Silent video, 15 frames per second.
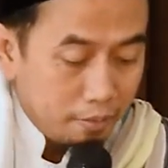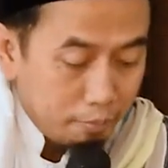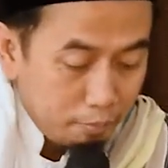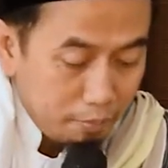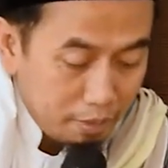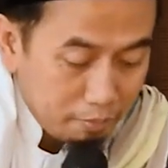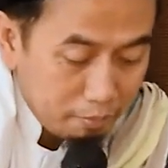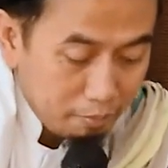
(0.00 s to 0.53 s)

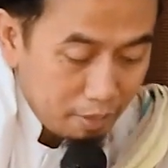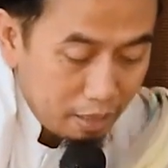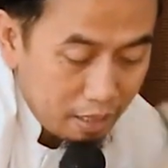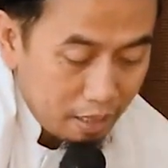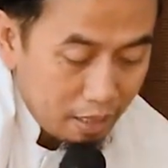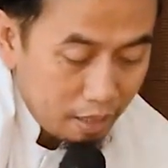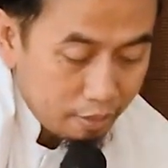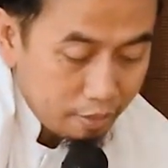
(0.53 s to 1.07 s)
mimma
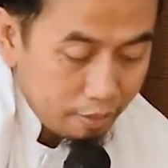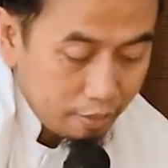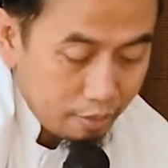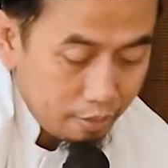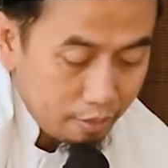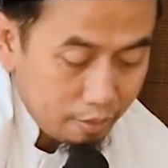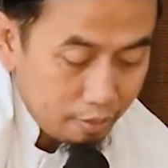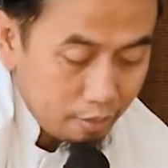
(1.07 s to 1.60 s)
ke
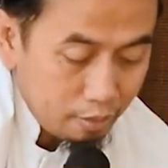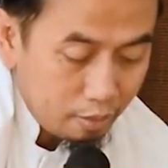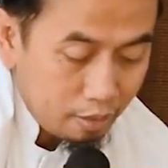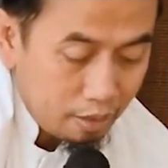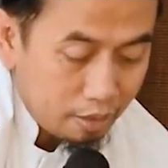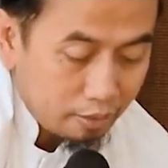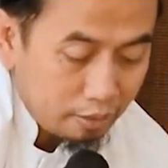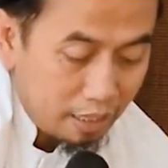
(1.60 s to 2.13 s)

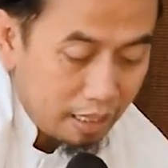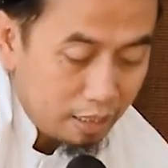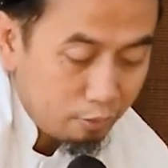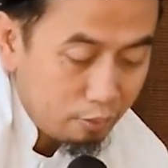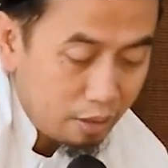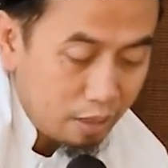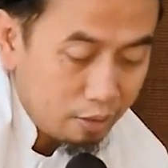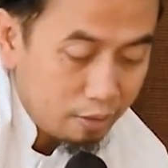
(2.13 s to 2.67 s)
orang al
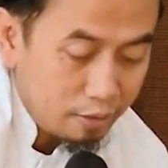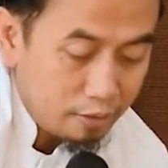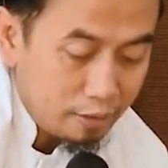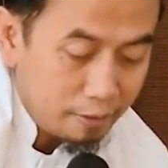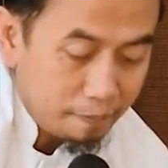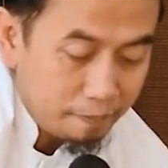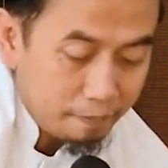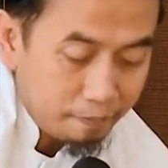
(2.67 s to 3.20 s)
Quran
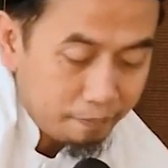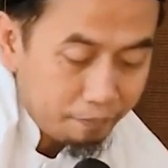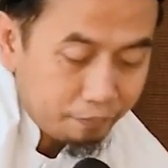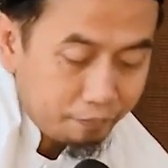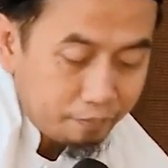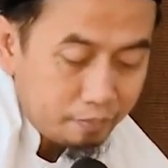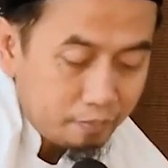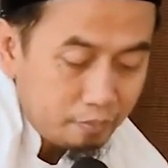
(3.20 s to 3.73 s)
kata
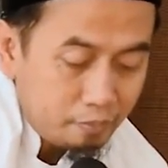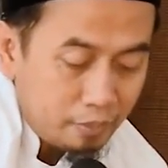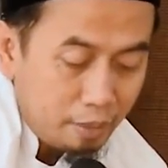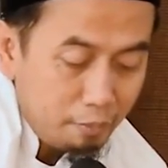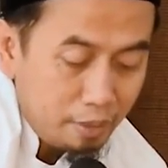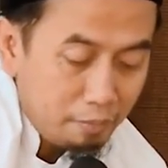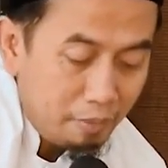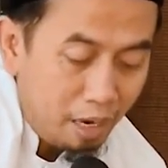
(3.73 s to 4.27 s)

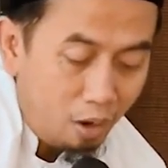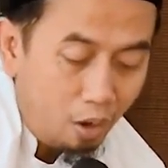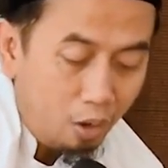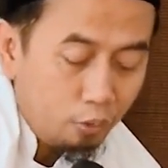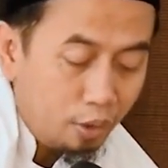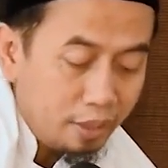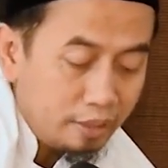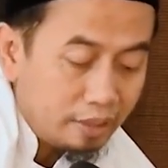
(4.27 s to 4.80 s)
mimma
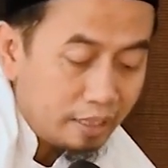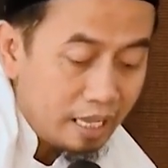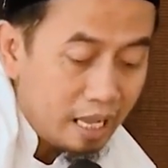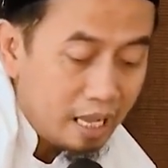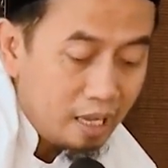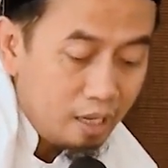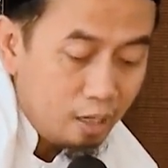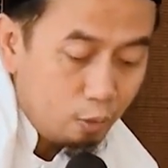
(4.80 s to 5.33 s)
qadaita ya
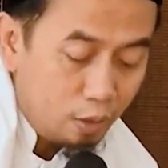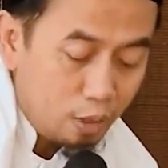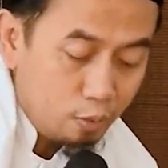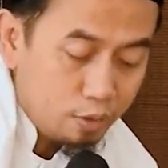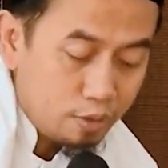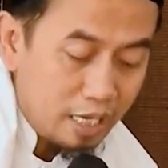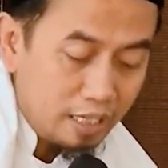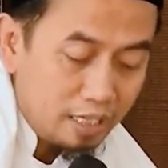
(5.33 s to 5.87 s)
wa
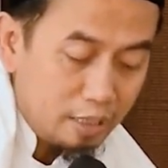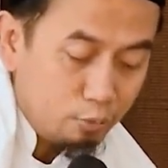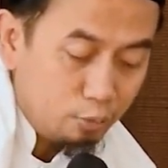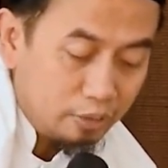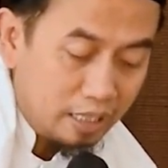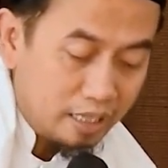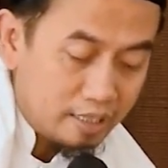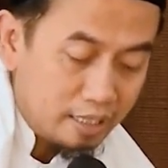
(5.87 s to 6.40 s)

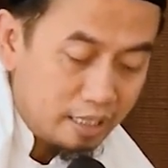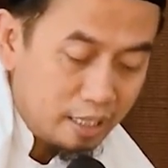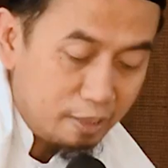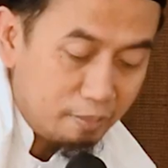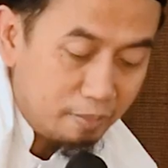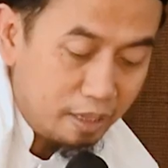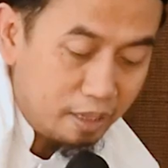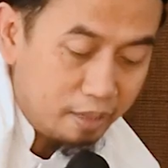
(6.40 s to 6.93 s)
yusallimu
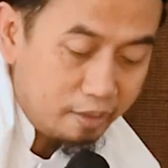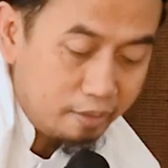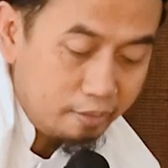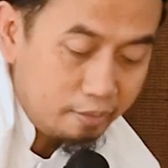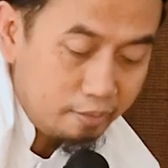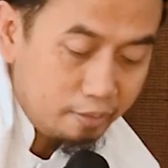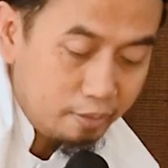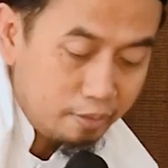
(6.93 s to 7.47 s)
taslima
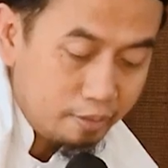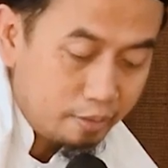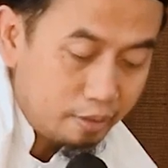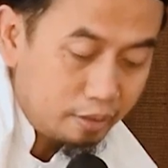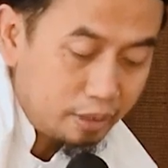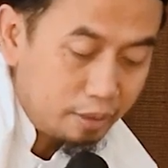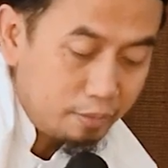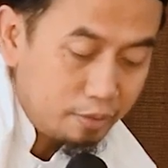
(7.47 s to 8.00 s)

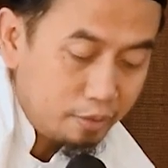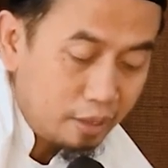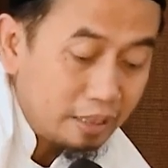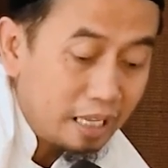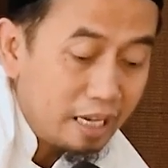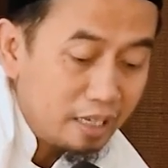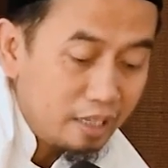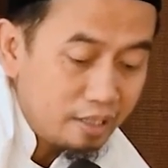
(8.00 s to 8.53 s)
suratnya surat
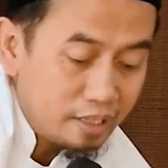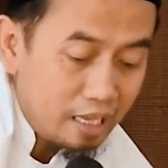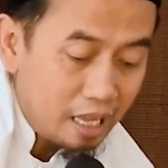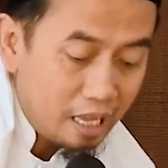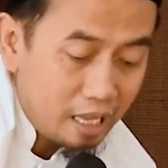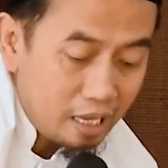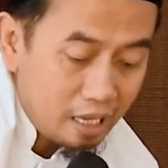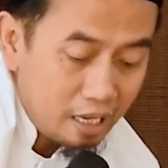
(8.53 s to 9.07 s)
An-Nisa
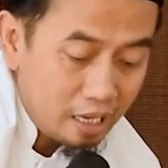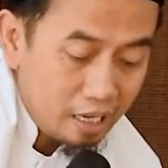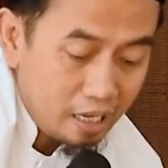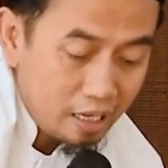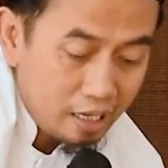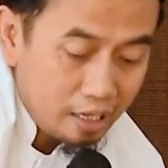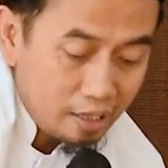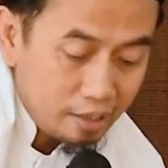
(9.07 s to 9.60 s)

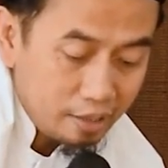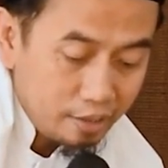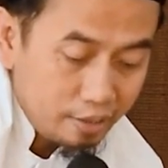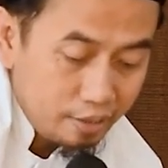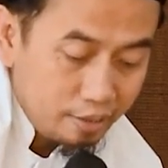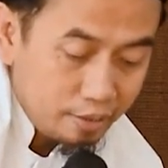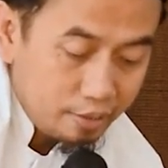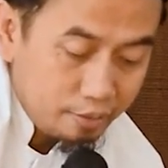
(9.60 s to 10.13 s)

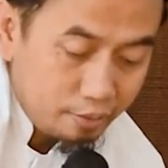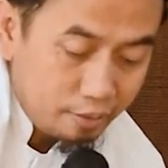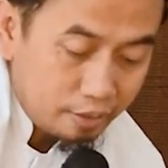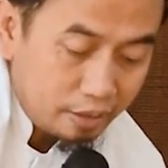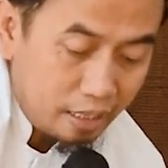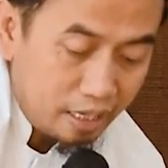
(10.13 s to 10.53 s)
surat